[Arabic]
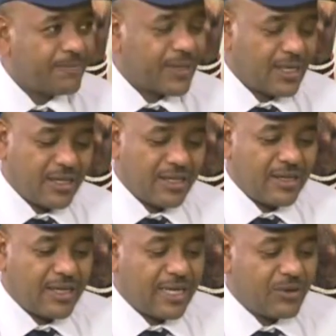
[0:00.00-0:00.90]
نعم
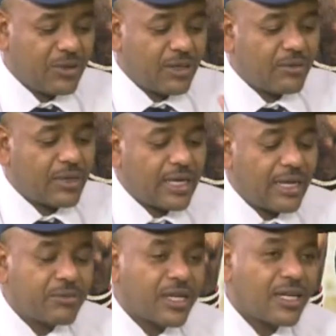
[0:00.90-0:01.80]
آه لانه
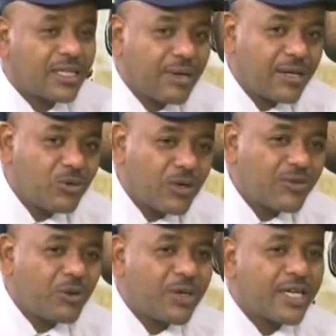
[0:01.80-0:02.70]
حمد الله طبعا هو
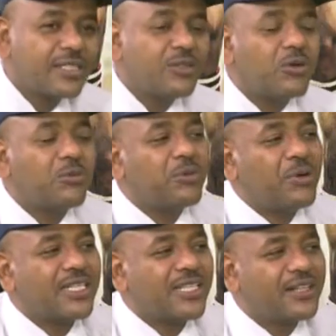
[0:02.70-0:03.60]
في المباراه دي
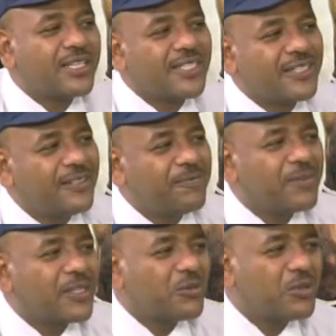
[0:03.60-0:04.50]
بيبحث للنصر
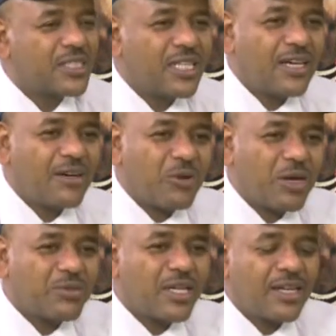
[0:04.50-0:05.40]
وانت
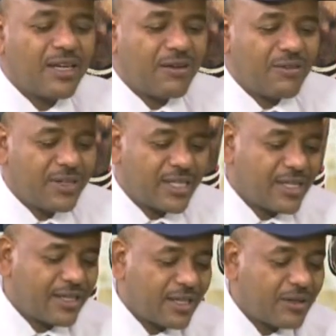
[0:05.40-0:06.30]
وحمد الله
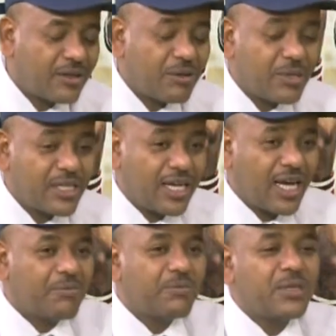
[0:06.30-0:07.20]
فريق يعني لما
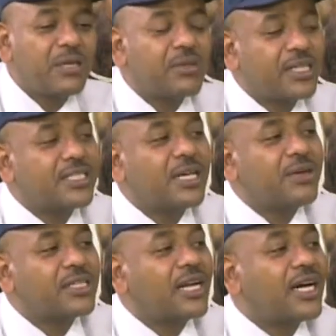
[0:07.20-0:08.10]
يلعب بيربك
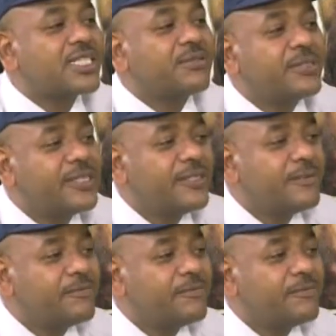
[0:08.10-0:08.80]
حسابات الخصم يبحث